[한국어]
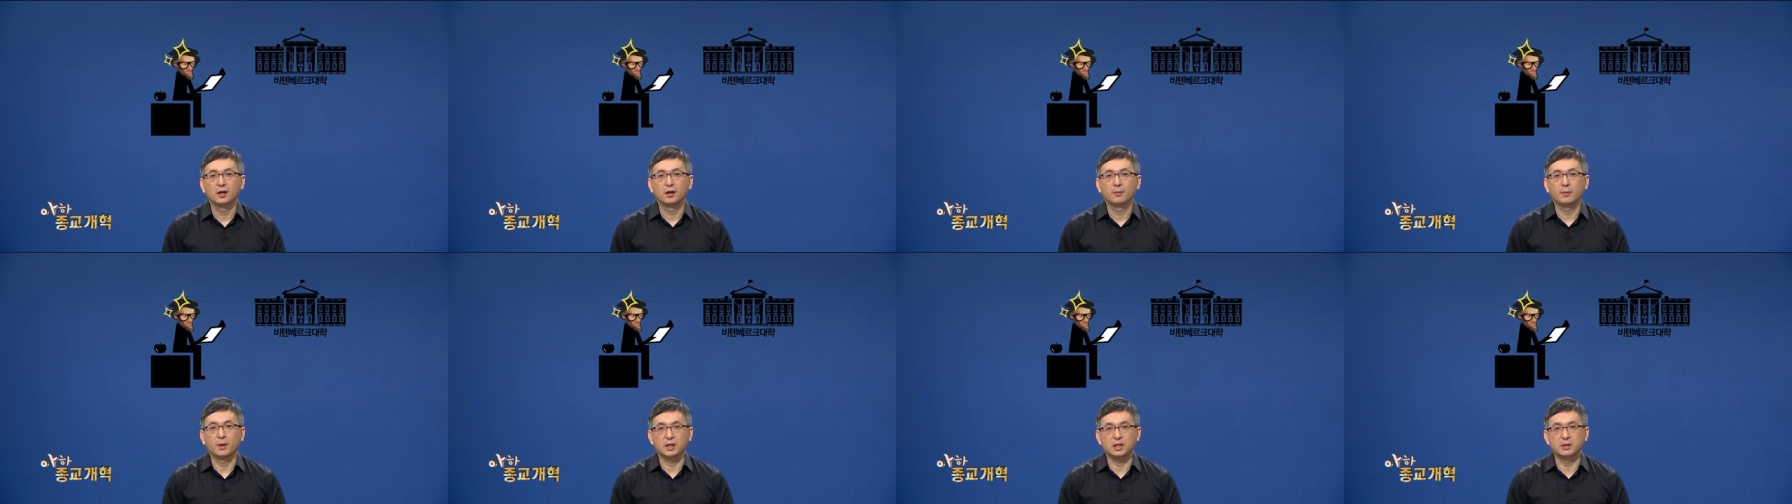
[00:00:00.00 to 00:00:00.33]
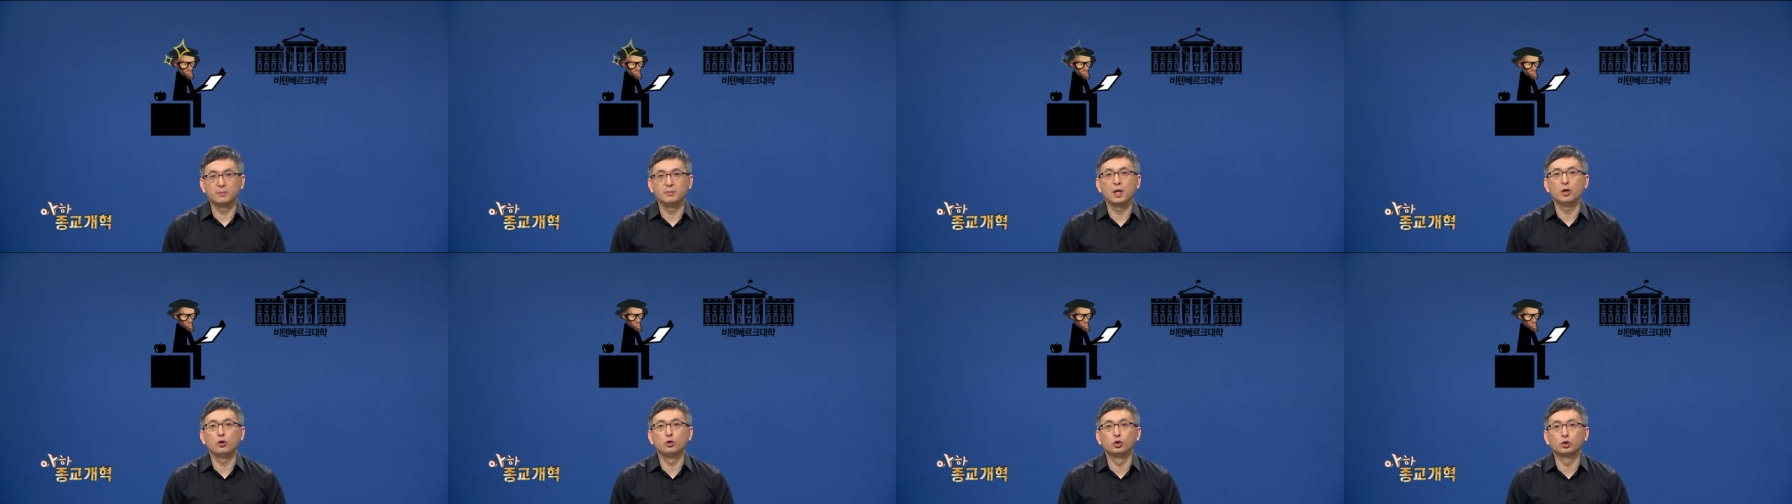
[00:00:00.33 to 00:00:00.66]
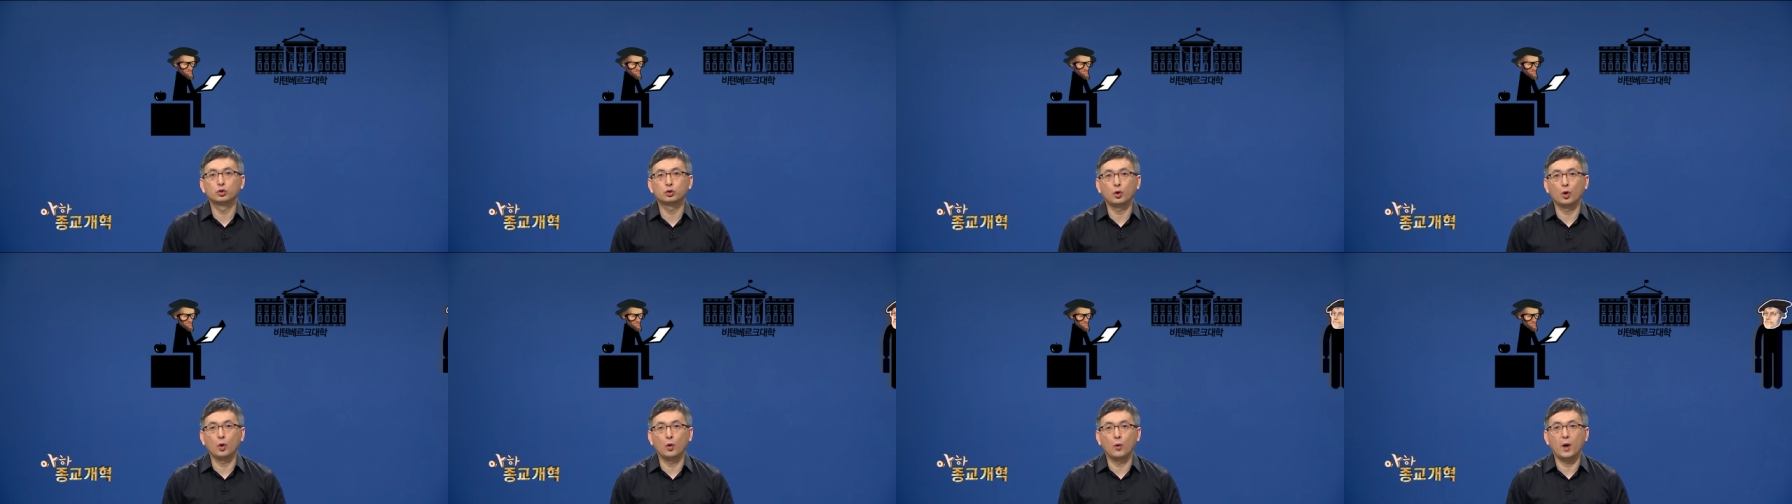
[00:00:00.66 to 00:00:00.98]
마침내
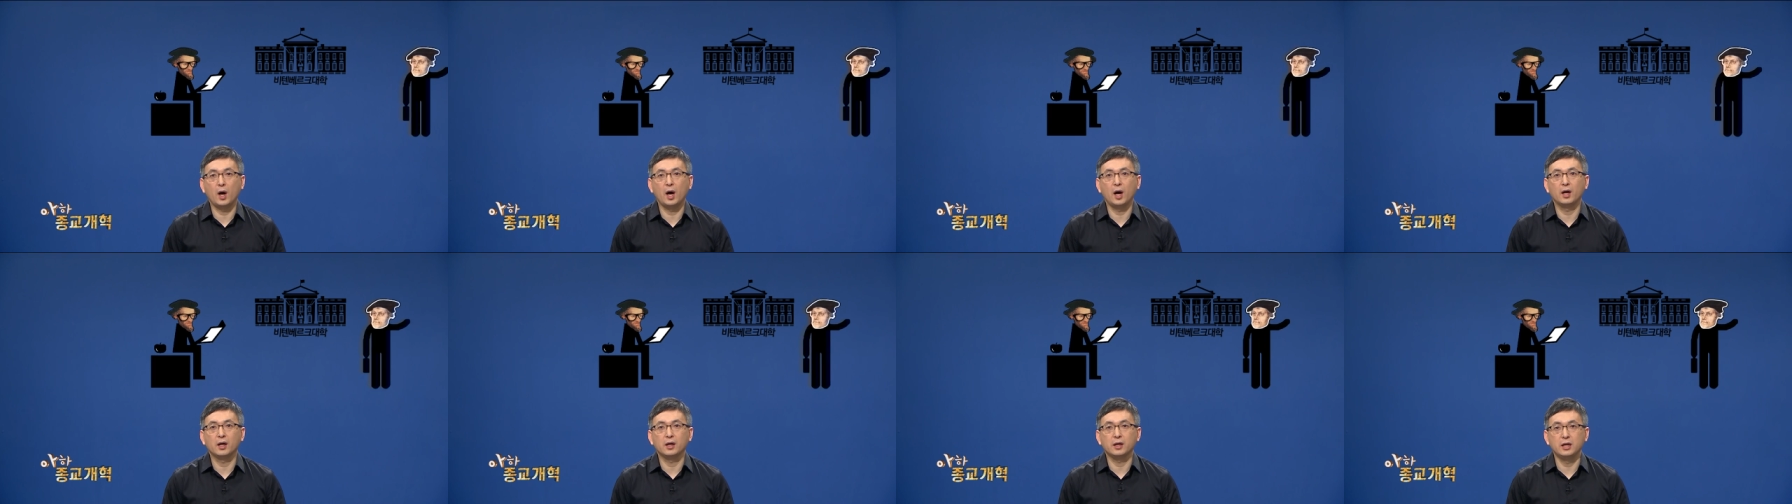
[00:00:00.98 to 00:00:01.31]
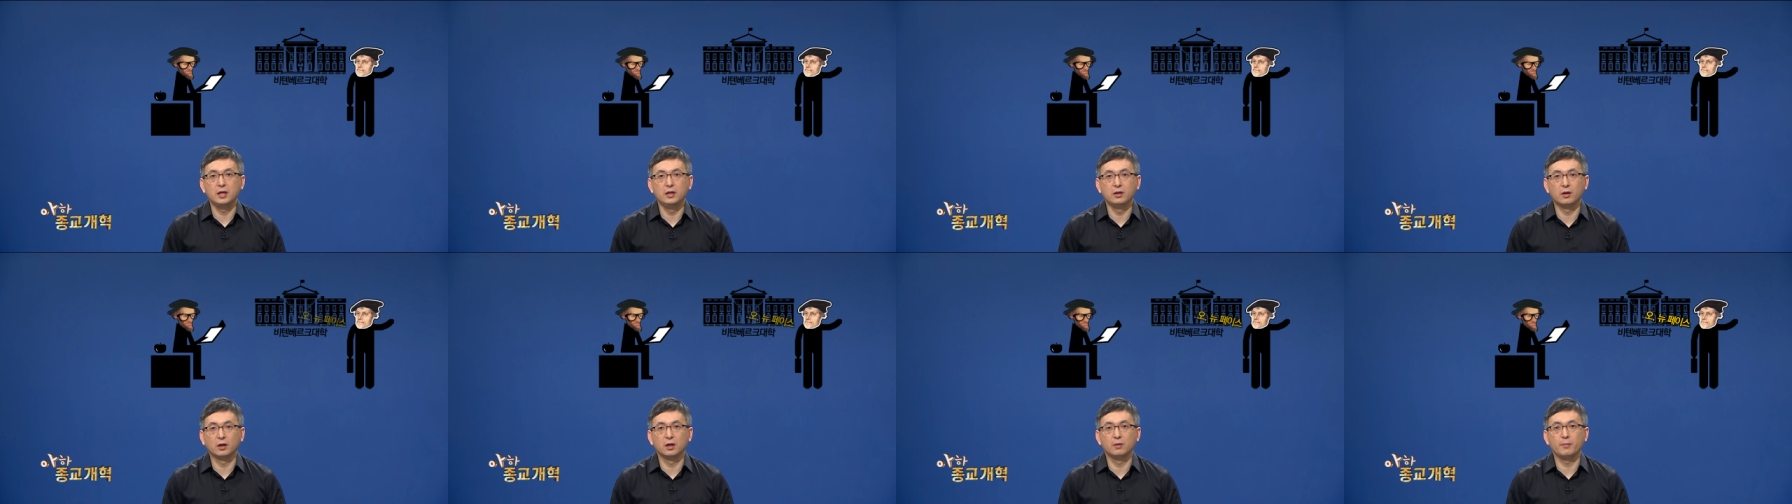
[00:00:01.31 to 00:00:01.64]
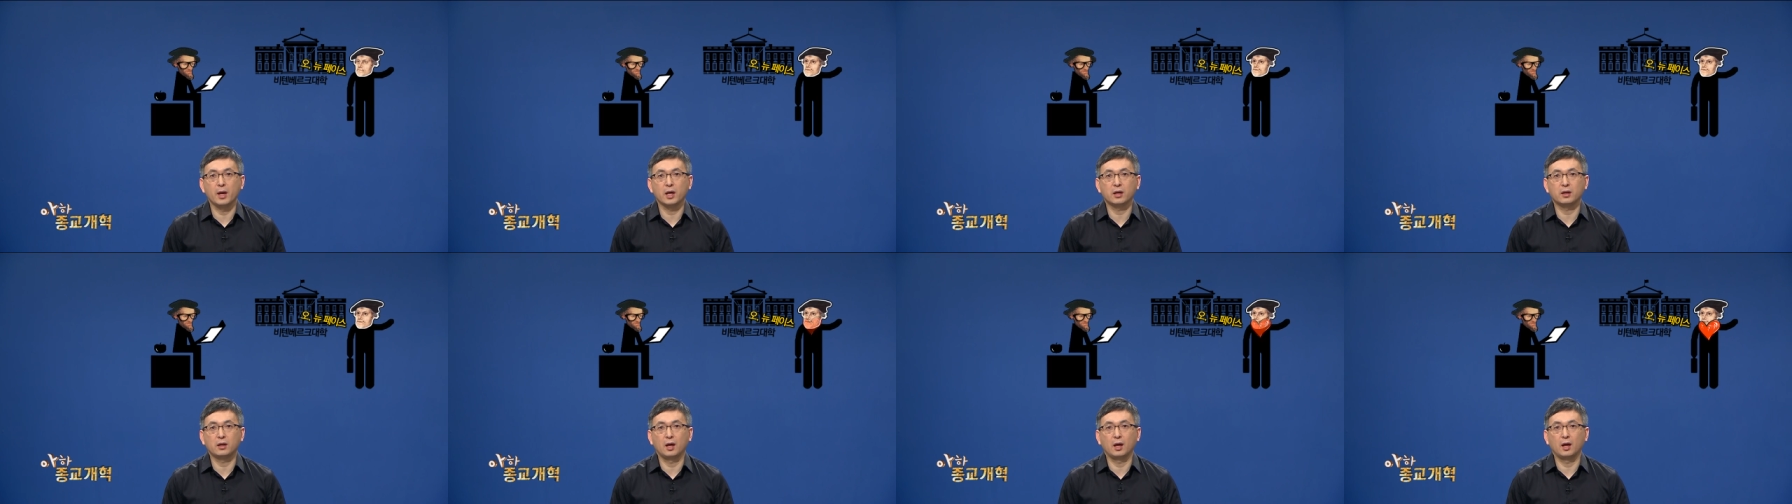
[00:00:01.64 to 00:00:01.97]
루터와 인연을
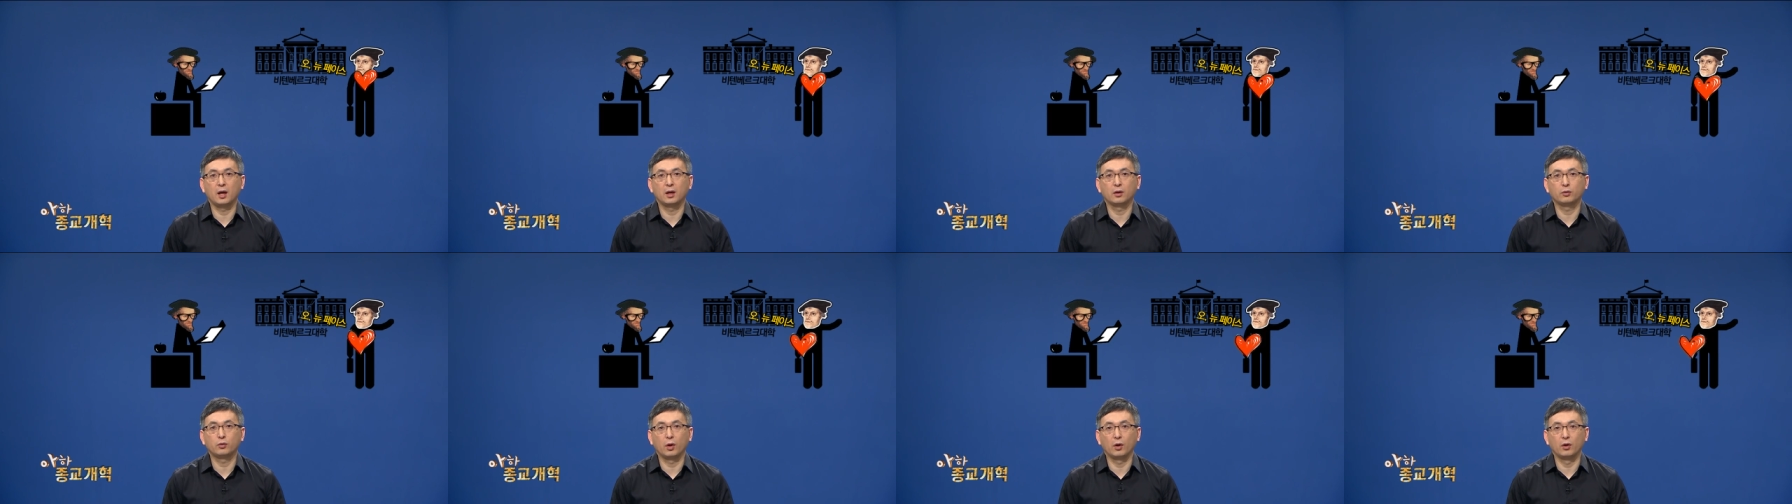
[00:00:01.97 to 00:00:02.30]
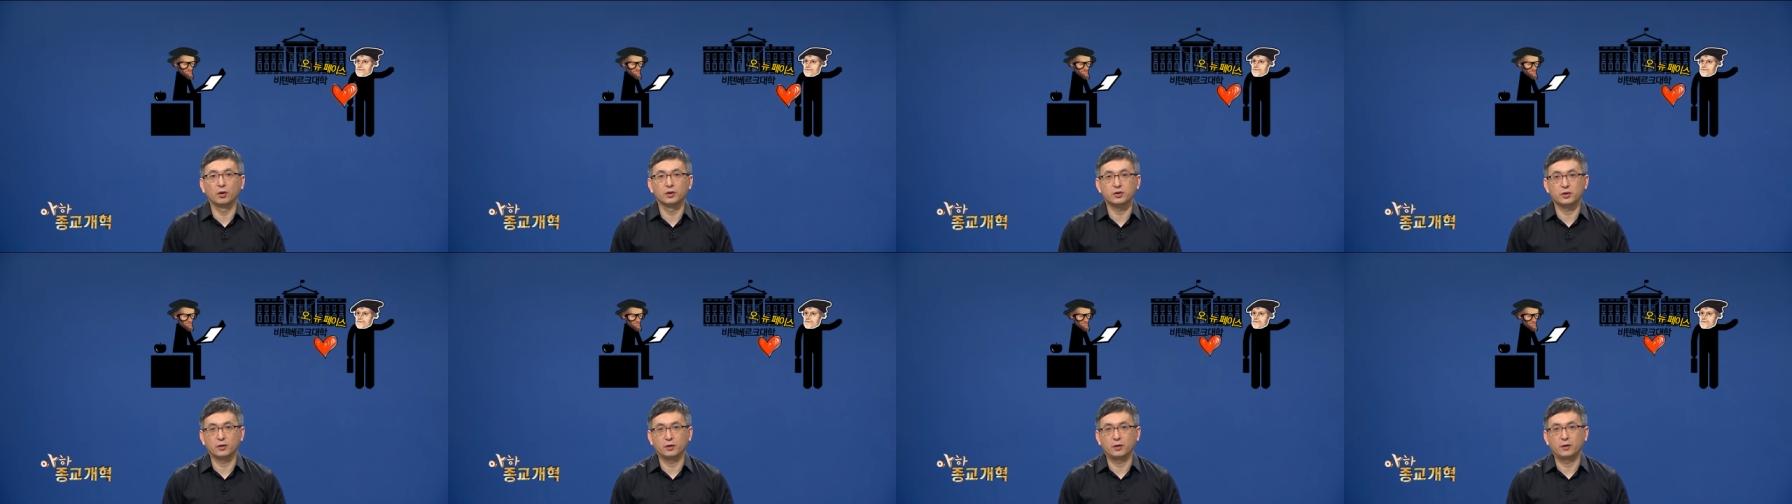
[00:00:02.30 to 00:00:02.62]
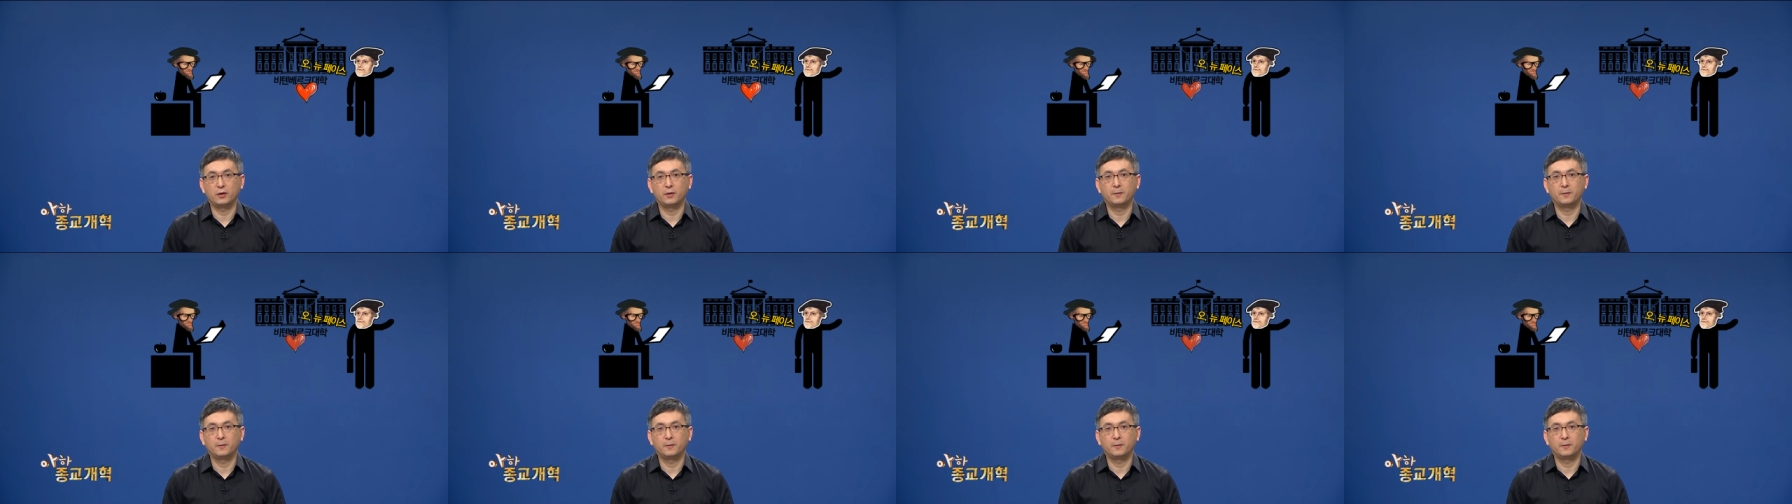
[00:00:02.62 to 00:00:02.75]
맺게 되었죠.